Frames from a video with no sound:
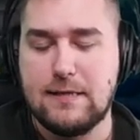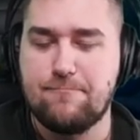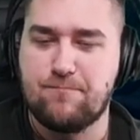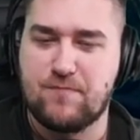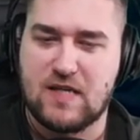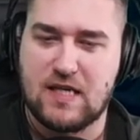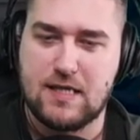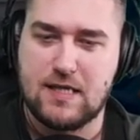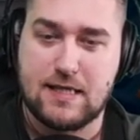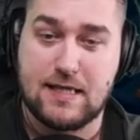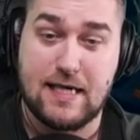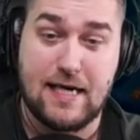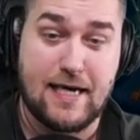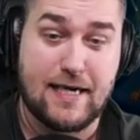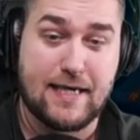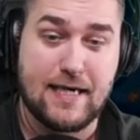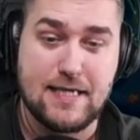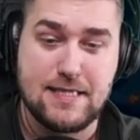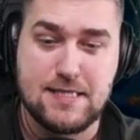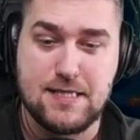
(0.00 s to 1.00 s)
а
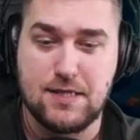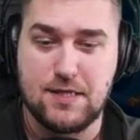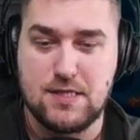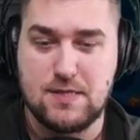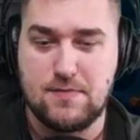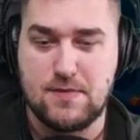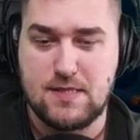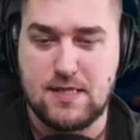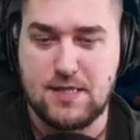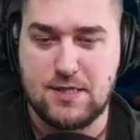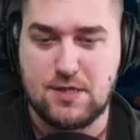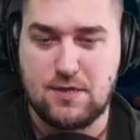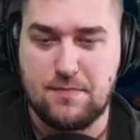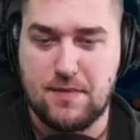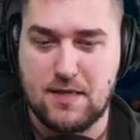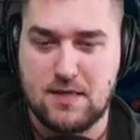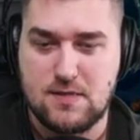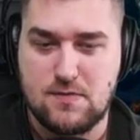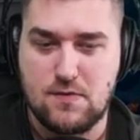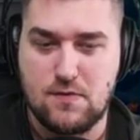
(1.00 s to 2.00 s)
хотелось бы, знаешь,
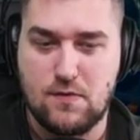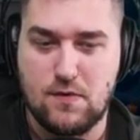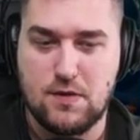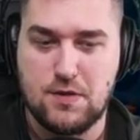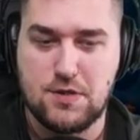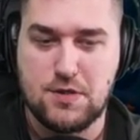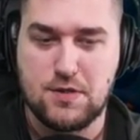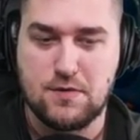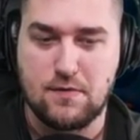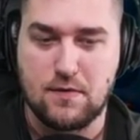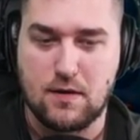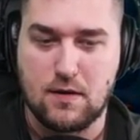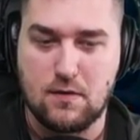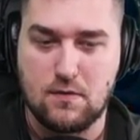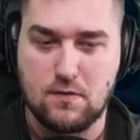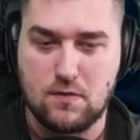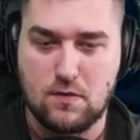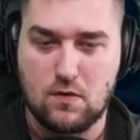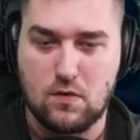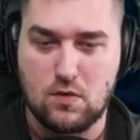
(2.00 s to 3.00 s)
иметь своего личного
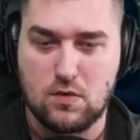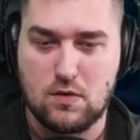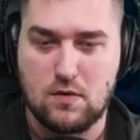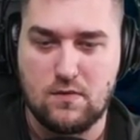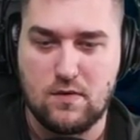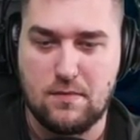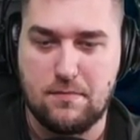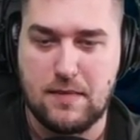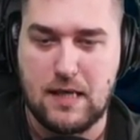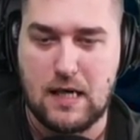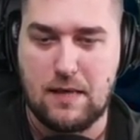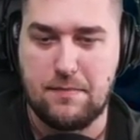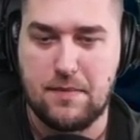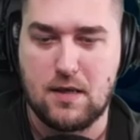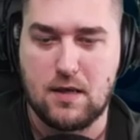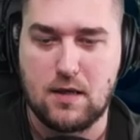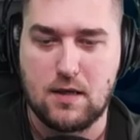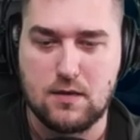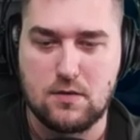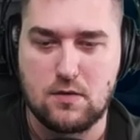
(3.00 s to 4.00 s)
какого-то крутого
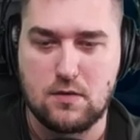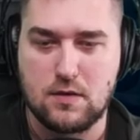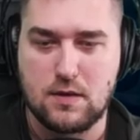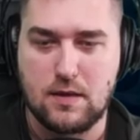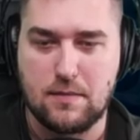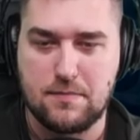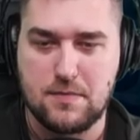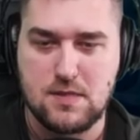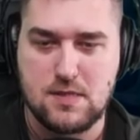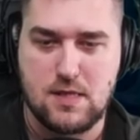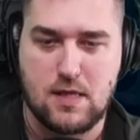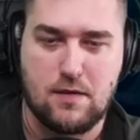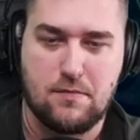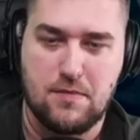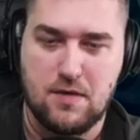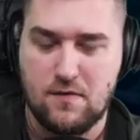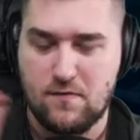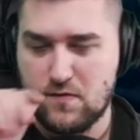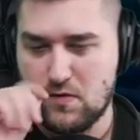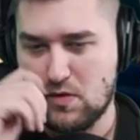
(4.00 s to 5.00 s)
барбера, который там, не знаю,
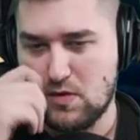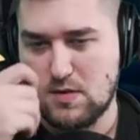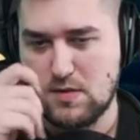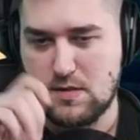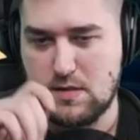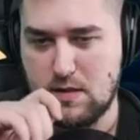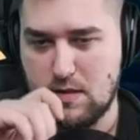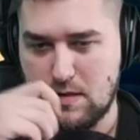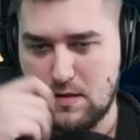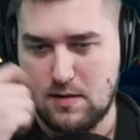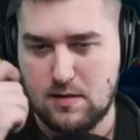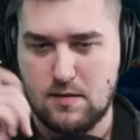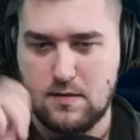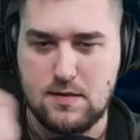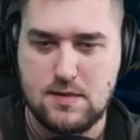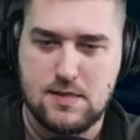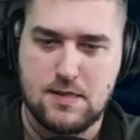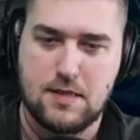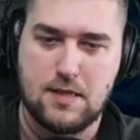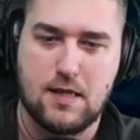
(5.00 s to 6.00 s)
мне в нос э,
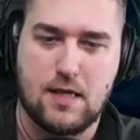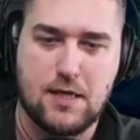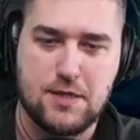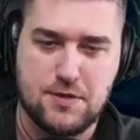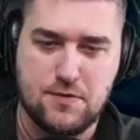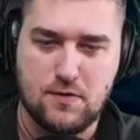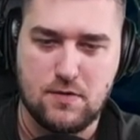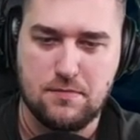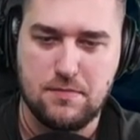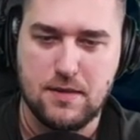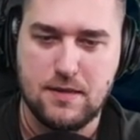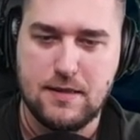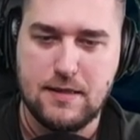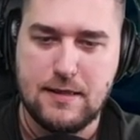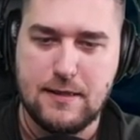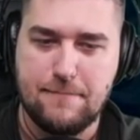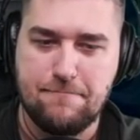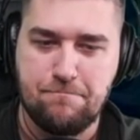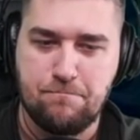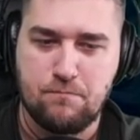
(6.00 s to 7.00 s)
захерачивал бы
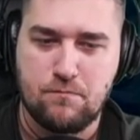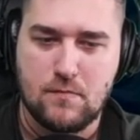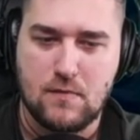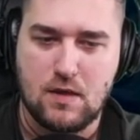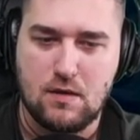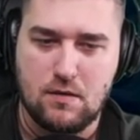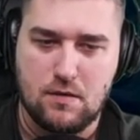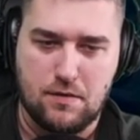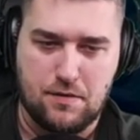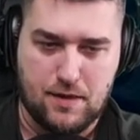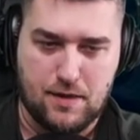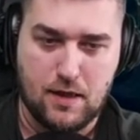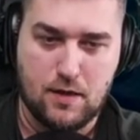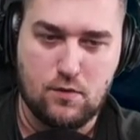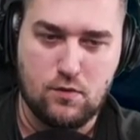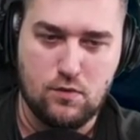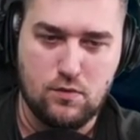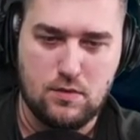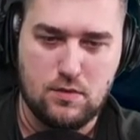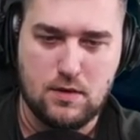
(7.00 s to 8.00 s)
э,
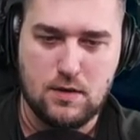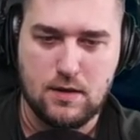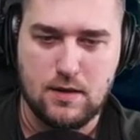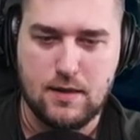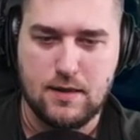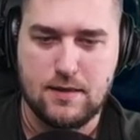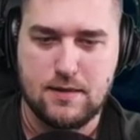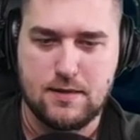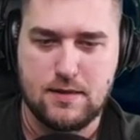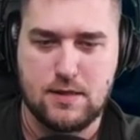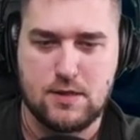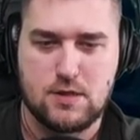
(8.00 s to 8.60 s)
какую-то, знаешь,